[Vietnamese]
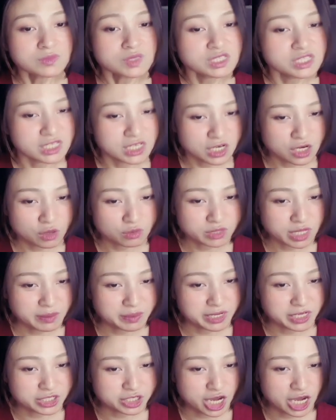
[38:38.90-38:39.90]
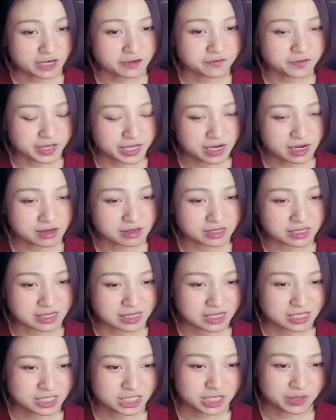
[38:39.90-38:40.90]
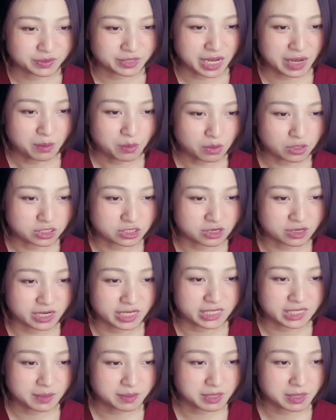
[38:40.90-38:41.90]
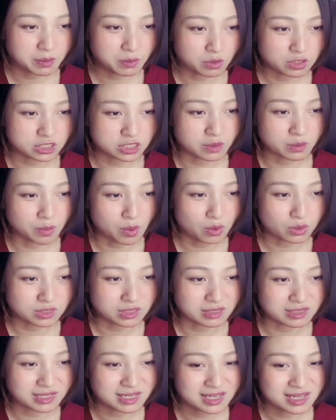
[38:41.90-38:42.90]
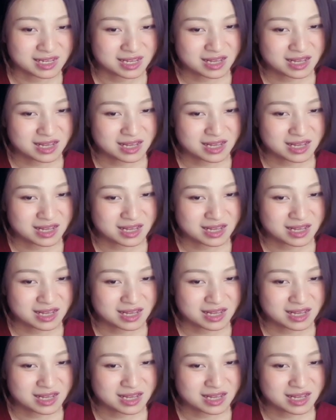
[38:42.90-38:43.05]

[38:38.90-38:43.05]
không thèm để cho hắn phí lời triệu nhã một trường lại tiếp lấy một trường bổ tới